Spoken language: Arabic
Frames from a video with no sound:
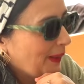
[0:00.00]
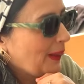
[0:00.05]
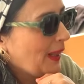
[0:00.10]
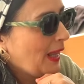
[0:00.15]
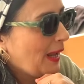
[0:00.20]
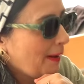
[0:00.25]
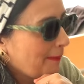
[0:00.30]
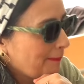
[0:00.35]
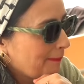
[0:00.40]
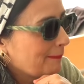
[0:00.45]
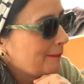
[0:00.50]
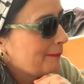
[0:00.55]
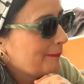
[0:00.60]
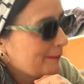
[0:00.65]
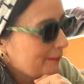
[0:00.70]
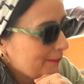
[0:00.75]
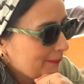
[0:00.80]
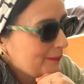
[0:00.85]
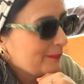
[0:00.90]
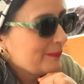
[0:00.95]
قضية
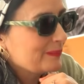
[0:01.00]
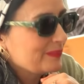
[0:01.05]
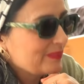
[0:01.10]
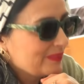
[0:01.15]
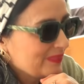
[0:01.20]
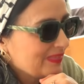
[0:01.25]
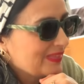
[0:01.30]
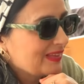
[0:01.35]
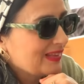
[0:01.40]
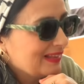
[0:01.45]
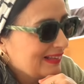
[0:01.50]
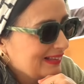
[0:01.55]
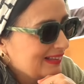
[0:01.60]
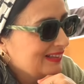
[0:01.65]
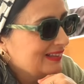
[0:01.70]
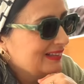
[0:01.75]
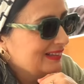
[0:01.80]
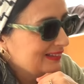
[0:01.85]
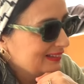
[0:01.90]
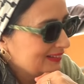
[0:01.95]
إنسان
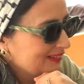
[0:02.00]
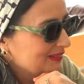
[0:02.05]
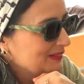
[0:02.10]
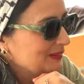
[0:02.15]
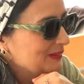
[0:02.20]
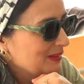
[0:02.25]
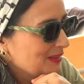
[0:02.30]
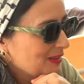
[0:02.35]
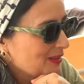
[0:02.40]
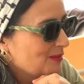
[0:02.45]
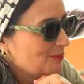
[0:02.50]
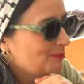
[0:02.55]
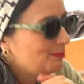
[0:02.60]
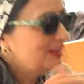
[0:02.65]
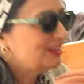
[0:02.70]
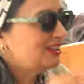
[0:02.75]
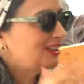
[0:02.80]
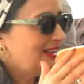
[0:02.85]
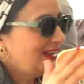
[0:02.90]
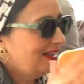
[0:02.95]
قبل أن تكون
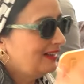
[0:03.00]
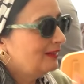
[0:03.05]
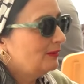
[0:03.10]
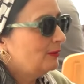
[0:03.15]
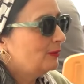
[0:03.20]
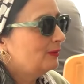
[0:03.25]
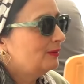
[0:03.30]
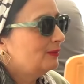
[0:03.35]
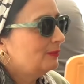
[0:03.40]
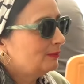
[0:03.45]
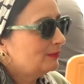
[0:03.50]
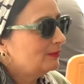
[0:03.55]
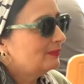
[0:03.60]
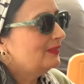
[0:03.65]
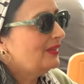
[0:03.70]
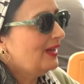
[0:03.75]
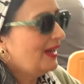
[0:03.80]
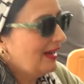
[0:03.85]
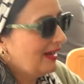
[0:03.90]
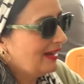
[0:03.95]
قضية فلسطيني
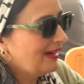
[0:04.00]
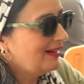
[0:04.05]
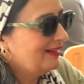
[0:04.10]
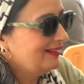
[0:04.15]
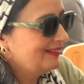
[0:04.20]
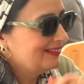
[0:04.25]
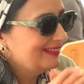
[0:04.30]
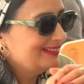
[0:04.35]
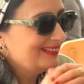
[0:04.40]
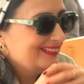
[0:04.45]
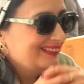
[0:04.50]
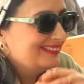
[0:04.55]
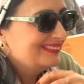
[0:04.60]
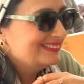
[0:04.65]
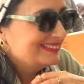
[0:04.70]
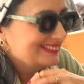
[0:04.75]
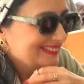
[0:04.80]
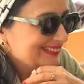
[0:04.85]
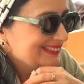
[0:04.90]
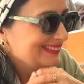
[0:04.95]
أو أرميني
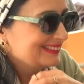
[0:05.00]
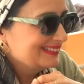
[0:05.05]
أو